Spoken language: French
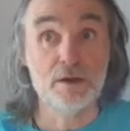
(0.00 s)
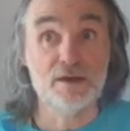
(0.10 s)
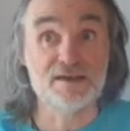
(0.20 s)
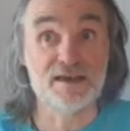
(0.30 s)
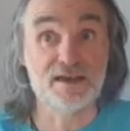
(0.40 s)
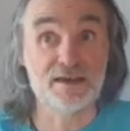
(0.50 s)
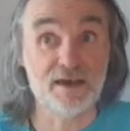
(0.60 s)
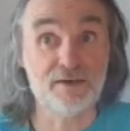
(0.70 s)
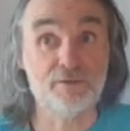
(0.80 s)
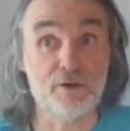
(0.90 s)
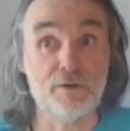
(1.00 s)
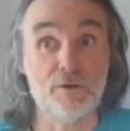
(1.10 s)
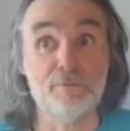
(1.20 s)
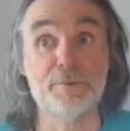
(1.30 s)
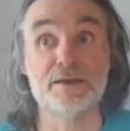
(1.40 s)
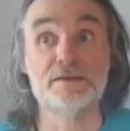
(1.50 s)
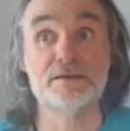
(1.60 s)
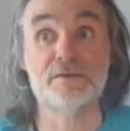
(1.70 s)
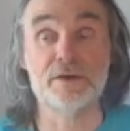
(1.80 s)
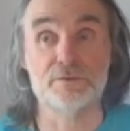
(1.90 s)
c'est qu'elle crève en grande partie
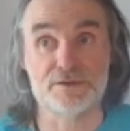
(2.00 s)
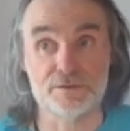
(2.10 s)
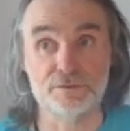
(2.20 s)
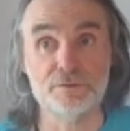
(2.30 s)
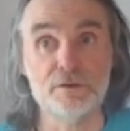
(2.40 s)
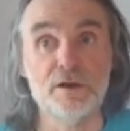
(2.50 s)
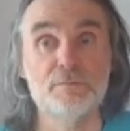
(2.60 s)
avec le CO2.